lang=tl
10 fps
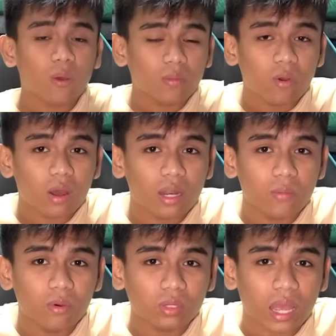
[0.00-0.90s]
huwag mo
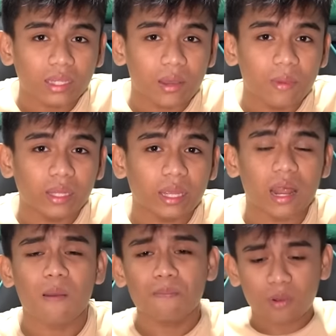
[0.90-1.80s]
kalimutan gamitan
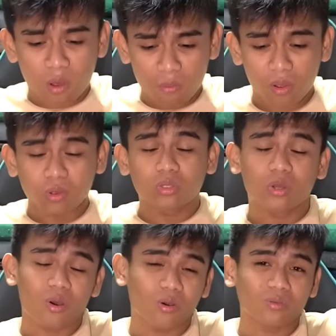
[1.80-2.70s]
ang promo code ko